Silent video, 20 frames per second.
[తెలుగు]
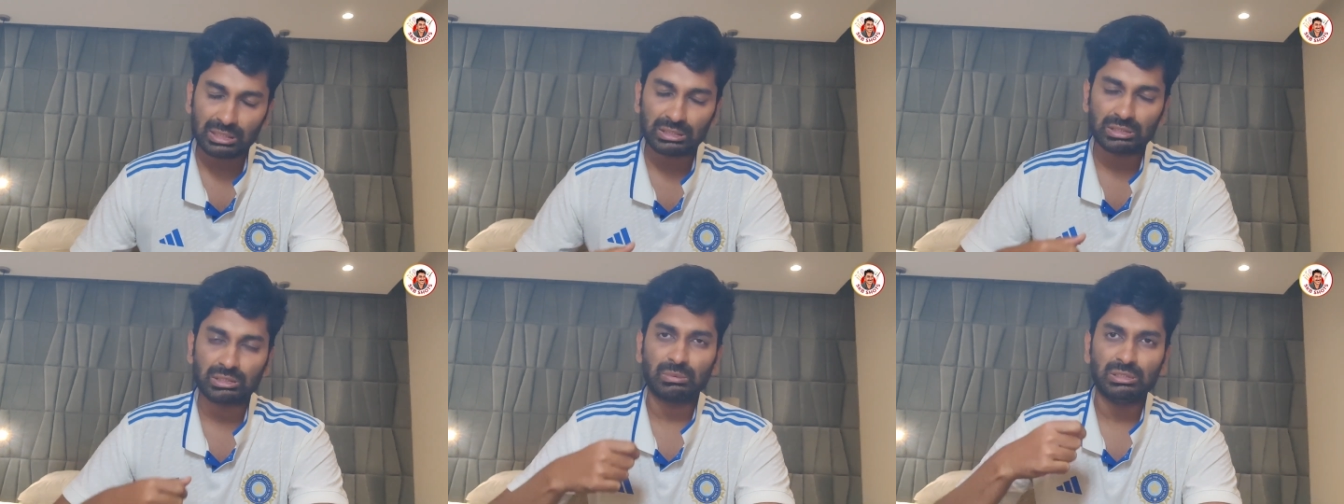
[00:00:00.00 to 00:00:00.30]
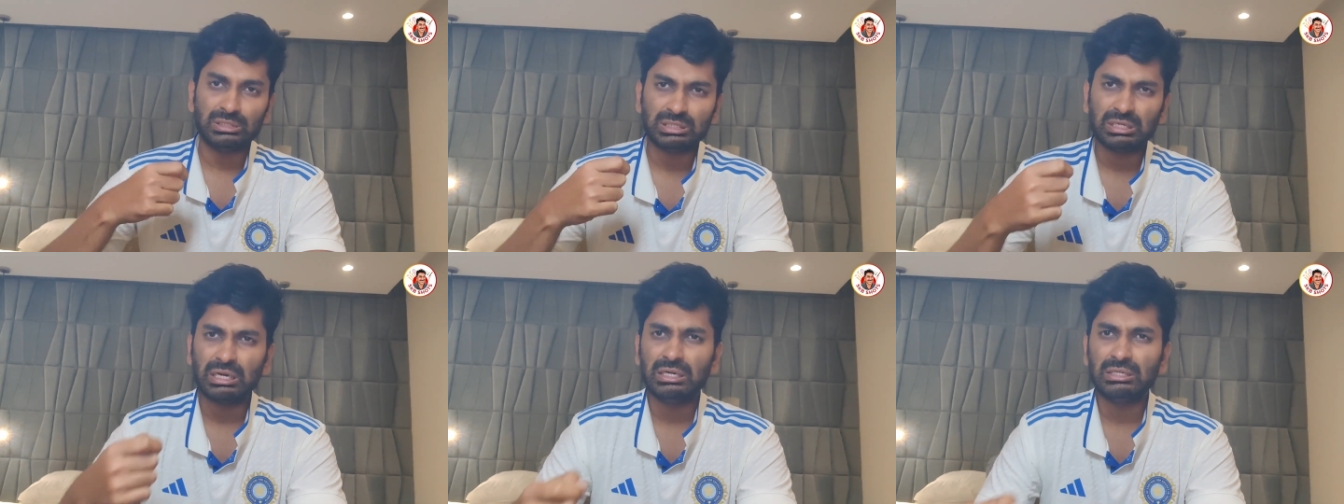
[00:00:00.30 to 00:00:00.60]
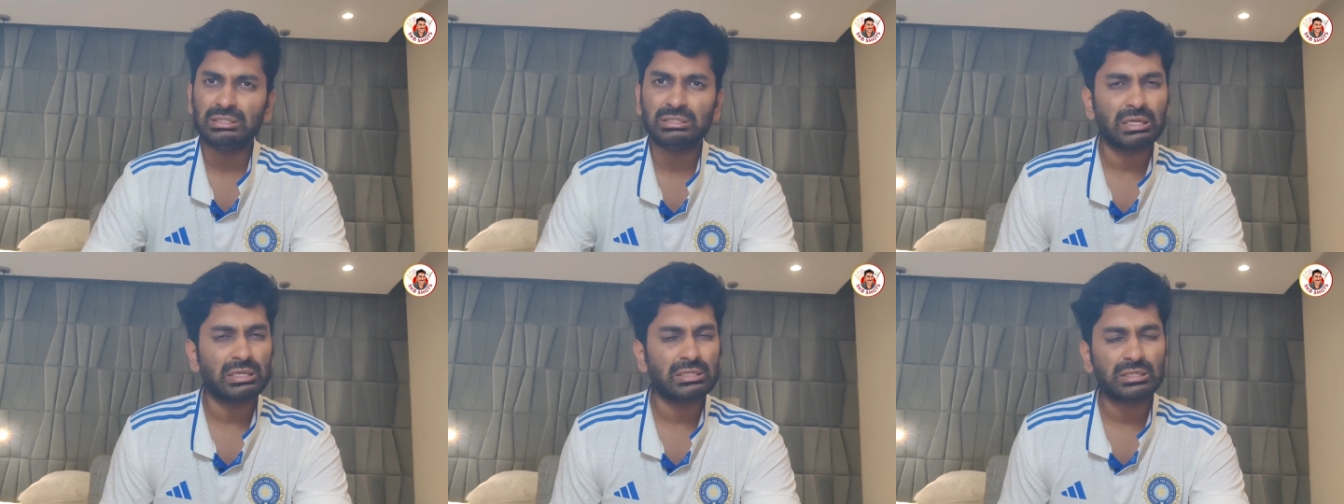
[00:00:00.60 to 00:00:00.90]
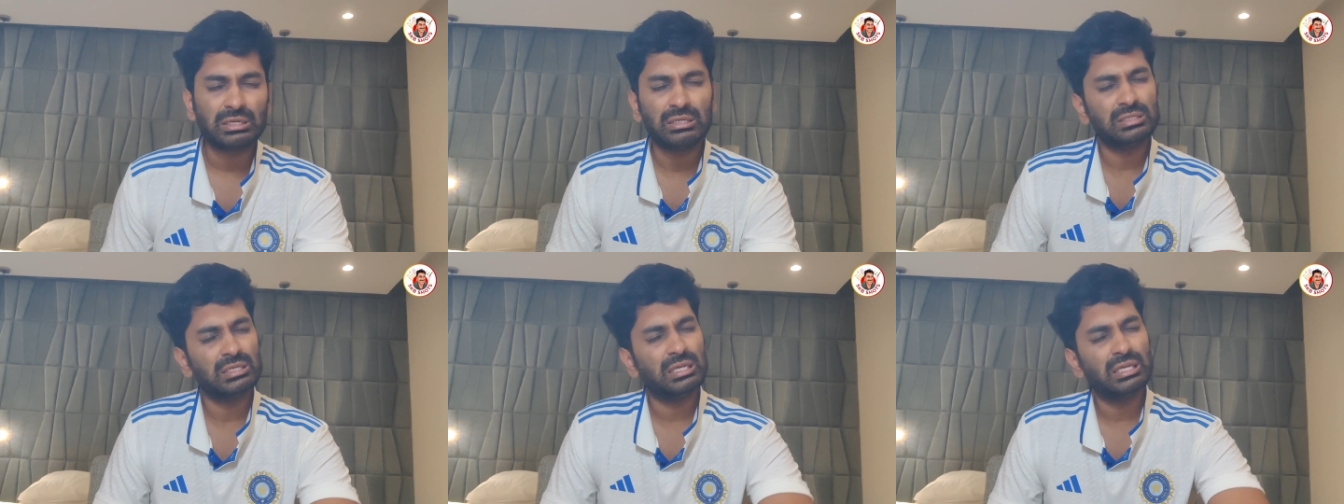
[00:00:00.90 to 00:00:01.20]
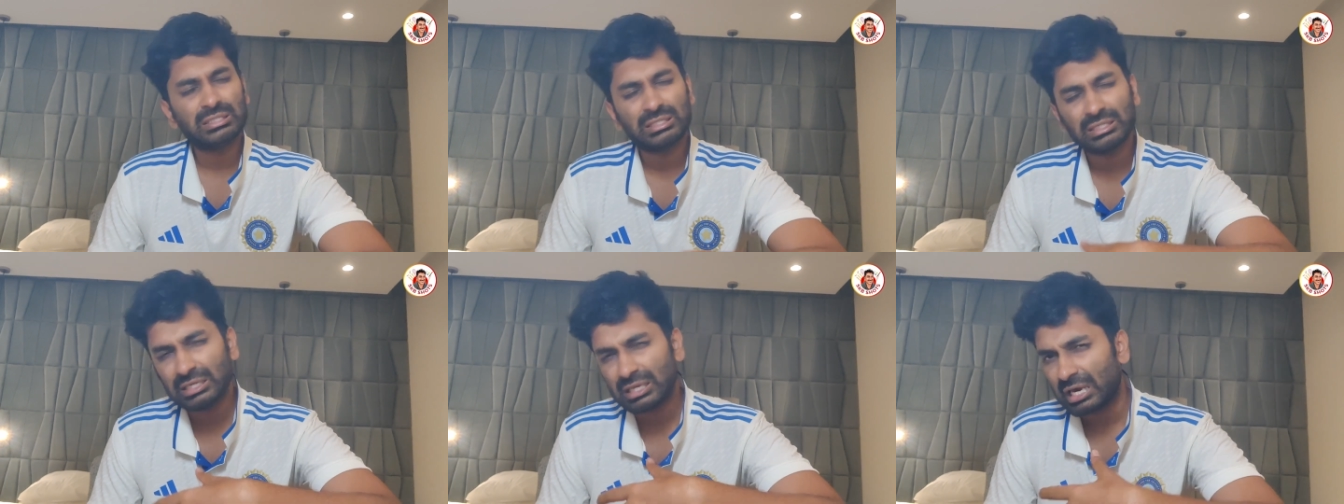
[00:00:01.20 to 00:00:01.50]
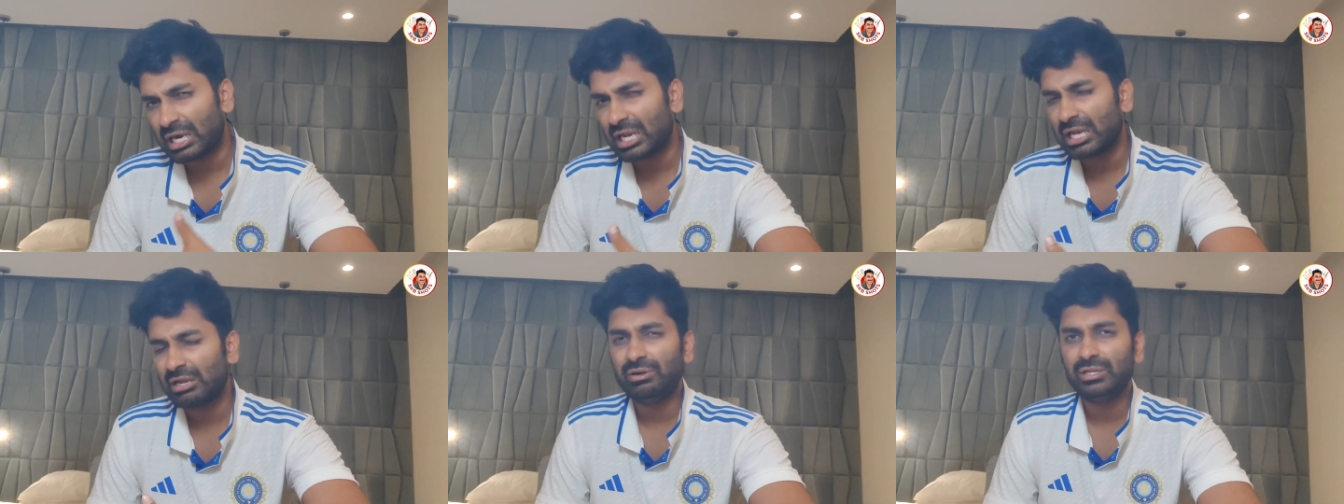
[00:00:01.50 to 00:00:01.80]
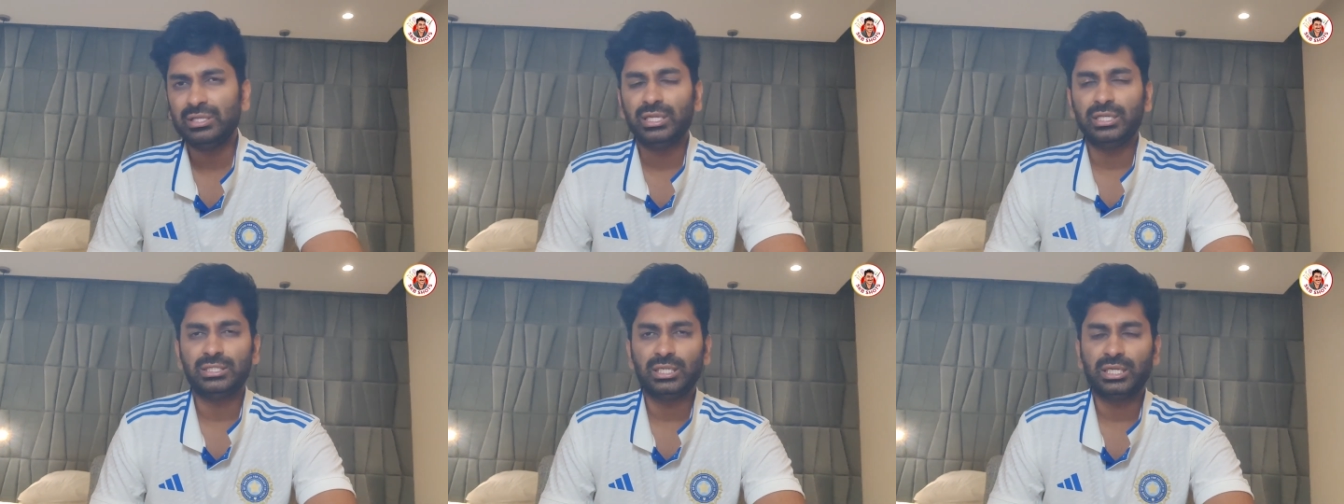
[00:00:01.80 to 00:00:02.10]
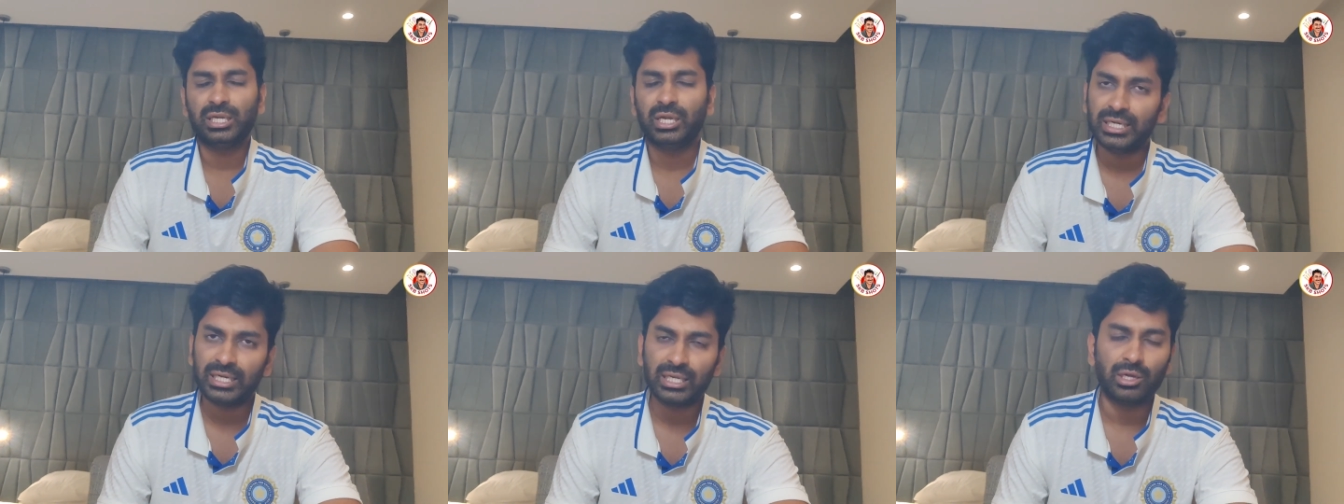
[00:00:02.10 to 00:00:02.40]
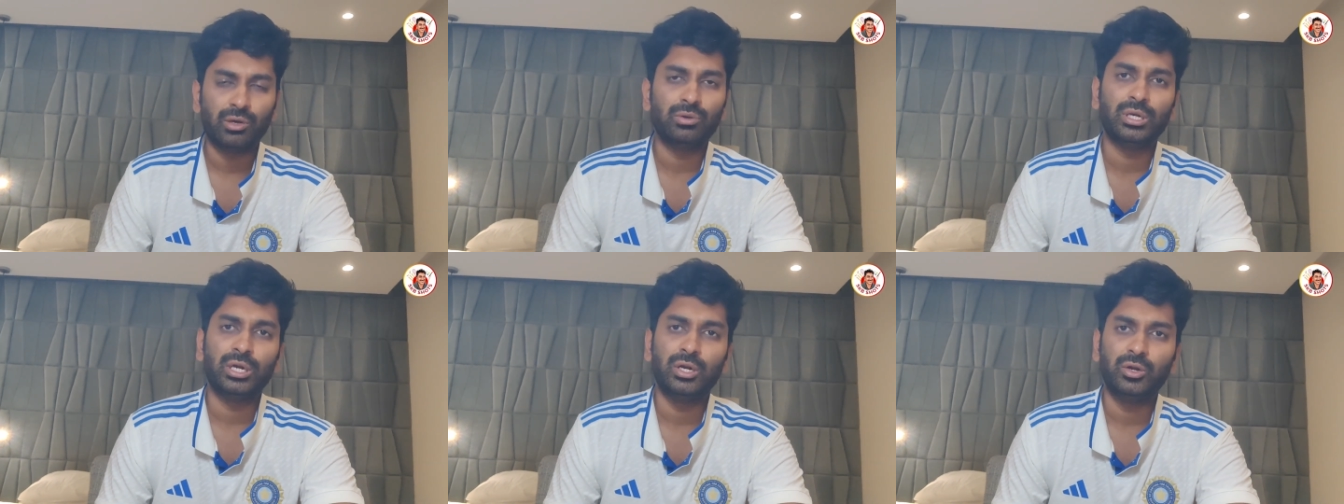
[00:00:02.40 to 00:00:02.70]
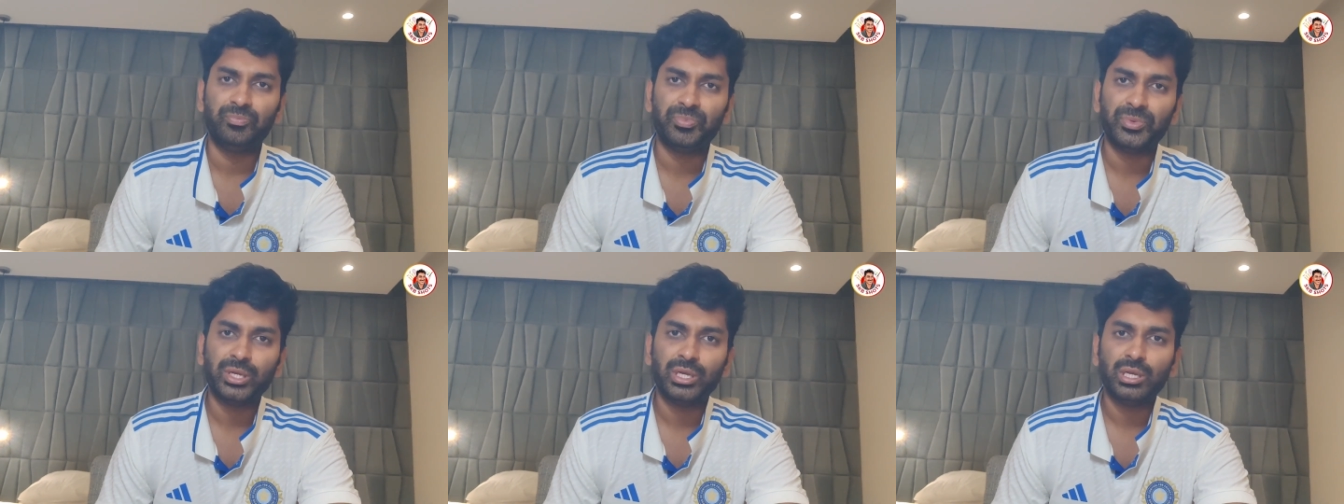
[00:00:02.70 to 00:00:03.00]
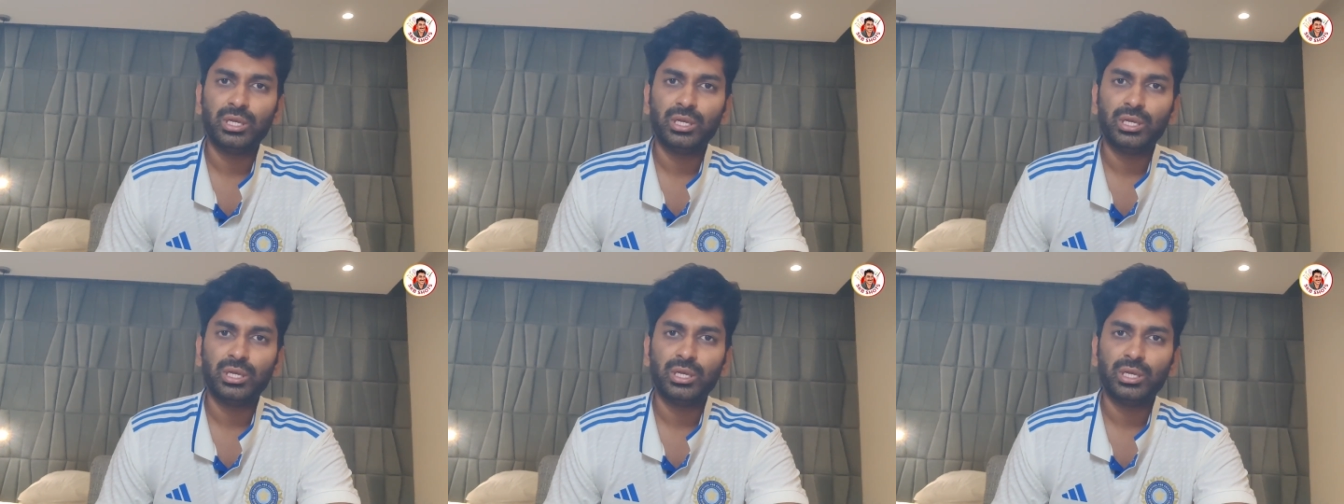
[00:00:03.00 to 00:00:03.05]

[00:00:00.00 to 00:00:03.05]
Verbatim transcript: మాత్రం మంచిగా డిస్కషన్లు చేసి హడావిడి చేసి గట్టిగా ఉన్నాడు